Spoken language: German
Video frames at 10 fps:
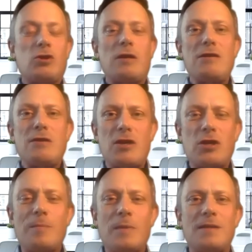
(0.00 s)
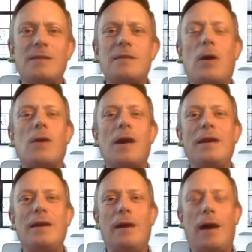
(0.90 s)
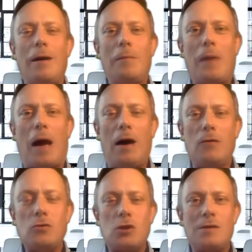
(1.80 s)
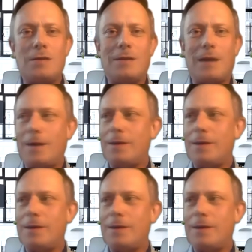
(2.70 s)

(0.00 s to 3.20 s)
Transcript: das, das, stimmt. Das ist aber auch keine ähm, Ausschließlichkeit.